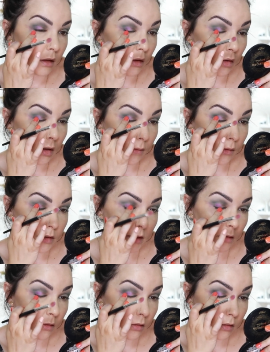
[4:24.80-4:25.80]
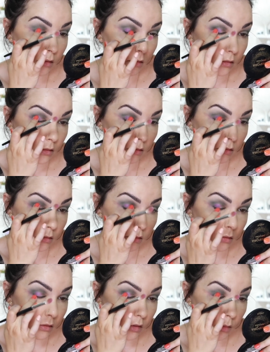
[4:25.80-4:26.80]
y con la brocha no
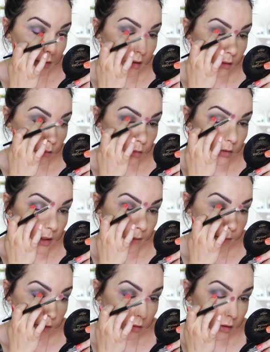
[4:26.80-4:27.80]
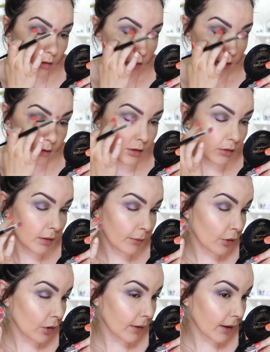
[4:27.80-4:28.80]
no me gustaba, pero es que con el dedo
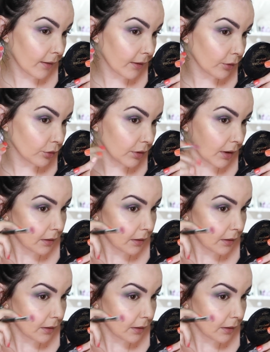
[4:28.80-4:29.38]
tampoco me acaba de gustar.